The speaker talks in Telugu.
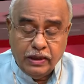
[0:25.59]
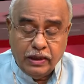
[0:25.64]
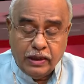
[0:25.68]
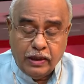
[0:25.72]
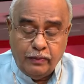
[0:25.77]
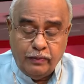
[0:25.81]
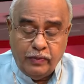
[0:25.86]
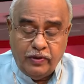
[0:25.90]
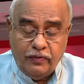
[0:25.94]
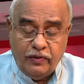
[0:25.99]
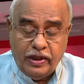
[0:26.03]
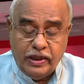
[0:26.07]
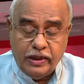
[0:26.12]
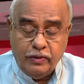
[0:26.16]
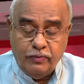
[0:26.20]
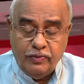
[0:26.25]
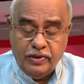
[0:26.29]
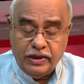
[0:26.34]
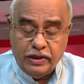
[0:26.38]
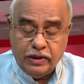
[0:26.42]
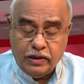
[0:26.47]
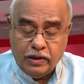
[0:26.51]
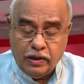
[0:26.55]
కమ్మవారి
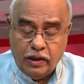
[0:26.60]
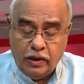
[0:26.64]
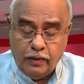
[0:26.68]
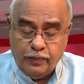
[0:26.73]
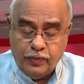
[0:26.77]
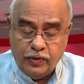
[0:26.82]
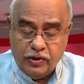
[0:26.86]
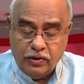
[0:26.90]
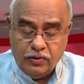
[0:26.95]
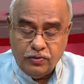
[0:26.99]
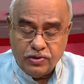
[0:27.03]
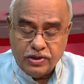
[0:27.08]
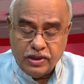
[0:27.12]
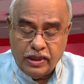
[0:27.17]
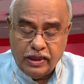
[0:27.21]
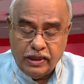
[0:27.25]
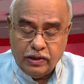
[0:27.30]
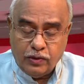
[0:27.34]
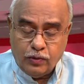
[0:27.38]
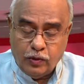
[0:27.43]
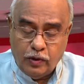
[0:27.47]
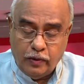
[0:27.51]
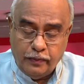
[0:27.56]
మీద కాపులకు
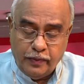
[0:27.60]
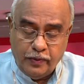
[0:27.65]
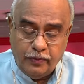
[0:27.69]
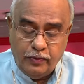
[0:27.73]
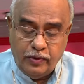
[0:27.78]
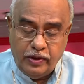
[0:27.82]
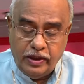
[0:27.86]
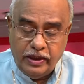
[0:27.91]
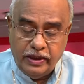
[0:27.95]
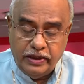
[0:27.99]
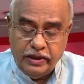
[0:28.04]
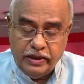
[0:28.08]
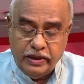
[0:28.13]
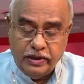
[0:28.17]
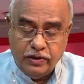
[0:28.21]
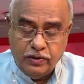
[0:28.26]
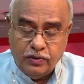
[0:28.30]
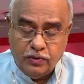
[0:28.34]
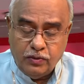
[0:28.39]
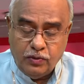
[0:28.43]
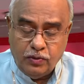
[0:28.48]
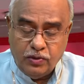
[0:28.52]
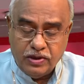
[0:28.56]
చాలా కోపం ఉండేది
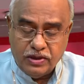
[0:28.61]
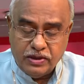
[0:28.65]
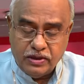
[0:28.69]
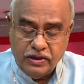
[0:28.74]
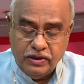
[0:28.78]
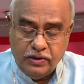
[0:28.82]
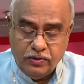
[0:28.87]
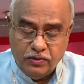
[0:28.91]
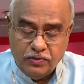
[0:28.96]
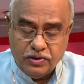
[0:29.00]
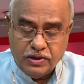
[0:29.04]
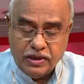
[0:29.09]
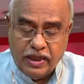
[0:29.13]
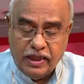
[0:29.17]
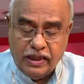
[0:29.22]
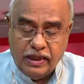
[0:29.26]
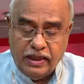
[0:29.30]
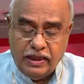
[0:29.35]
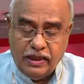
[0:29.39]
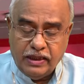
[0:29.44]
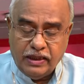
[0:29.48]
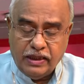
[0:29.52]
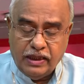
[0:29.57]
ఎందుకో ఇందుకు
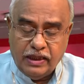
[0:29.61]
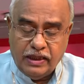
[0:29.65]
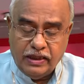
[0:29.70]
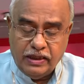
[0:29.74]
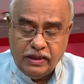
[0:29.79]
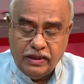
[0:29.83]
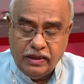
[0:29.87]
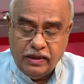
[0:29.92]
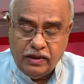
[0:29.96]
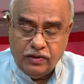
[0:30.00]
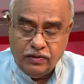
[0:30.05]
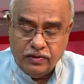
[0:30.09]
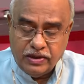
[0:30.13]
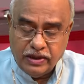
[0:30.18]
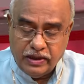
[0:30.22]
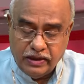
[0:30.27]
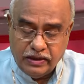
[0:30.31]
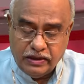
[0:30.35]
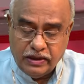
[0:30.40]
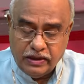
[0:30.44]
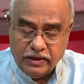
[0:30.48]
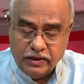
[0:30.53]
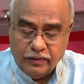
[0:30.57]
చాలా కారణాలు
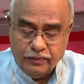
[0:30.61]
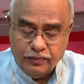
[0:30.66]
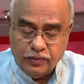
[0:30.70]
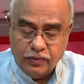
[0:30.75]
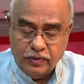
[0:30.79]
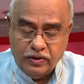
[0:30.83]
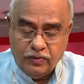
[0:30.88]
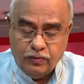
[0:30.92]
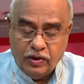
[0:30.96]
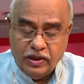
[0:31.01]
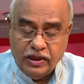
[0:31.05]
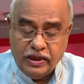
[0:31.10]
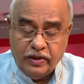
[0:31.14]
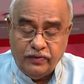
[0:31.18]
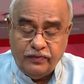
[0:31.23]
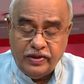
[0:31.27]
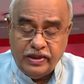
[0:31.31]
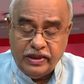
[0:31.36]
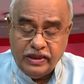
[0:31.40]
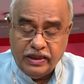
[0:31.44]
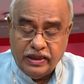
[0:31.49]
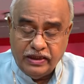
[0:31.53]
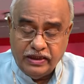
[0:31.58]
చరిత్ర చెప్తుంది
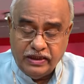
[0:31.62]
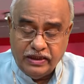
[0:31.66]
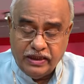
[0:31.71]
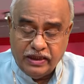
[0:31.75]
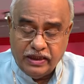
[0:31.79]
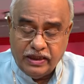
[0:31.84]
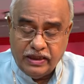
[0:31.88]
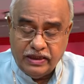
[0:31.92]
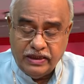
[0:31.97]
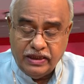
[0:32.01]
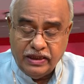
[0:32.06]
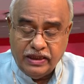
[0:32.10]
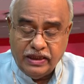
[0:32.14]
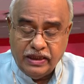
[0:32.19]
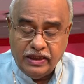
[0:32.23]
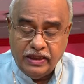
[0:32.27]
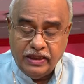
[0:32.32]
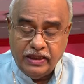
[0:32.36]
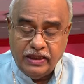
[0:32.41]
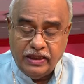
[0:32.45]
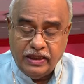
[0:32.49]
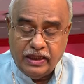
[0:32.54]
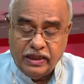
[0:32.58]
వంగవీటి హత్య
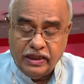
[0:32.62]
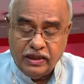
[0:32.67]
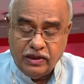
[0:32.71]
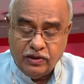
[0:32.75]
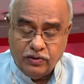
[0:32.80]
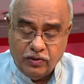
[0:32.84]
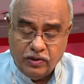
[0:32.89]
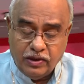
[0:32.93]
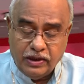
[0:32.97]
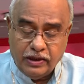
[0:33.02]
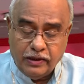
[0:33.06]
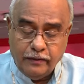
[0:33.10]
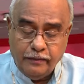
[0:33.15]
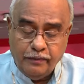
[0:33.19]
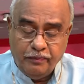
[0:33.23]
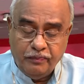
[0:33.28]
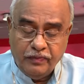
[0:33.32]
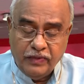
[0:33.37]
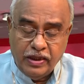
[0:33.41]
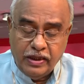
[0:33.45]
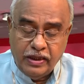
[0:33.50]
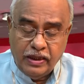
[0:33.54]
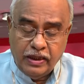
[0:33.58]
రాజకీయంగా అణగదొక్కడం
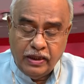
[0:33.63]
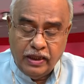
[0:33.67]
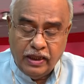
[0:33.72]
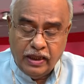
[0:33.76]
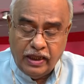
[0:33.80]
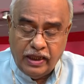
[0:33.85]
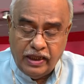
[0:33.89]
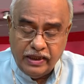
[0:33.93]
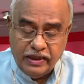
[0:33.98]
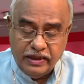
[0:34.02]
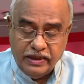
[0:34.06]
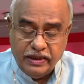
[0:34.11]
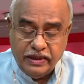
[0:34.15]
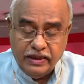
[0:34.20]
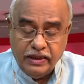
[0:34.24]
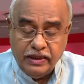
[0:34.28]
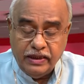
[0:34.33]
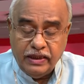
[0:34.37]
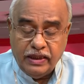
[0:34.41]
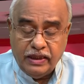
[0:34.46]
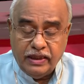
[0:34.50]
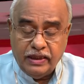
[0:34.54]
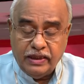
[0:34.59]

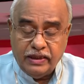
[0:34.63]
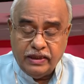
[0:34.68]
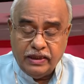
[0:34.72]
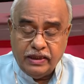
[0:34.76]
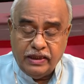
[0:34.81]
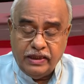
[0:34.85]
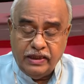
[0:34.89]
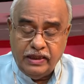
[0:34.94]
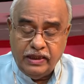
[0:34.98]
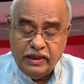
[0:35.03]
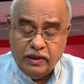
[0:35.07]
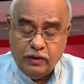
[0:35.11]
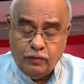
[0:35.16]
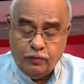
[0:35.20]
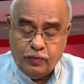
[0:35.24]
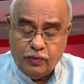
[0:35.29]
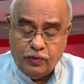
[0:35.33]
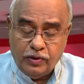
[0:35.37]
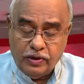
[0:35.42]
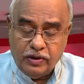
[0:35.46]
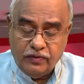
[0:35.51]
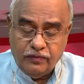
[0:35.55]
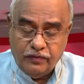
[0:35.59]
ఆర్థికంగా
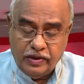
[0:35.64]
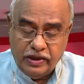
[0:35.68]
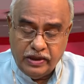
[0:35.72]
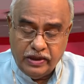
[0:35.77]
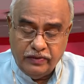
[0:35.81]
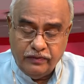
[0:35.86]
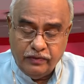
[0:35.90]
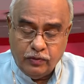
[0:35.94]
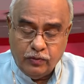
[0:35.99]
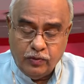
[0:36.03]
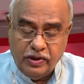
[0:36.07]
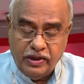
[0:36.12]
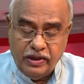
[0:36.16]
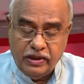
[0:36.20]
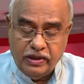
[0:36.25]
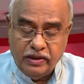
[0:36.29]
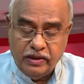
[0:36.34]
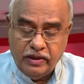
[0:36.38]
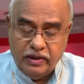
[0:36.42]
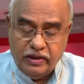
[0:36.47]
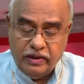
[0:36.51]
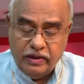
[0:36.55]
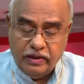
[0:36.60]
ఎదగనీయకపోవటం వంటివి
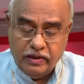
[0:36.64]
కొన్ని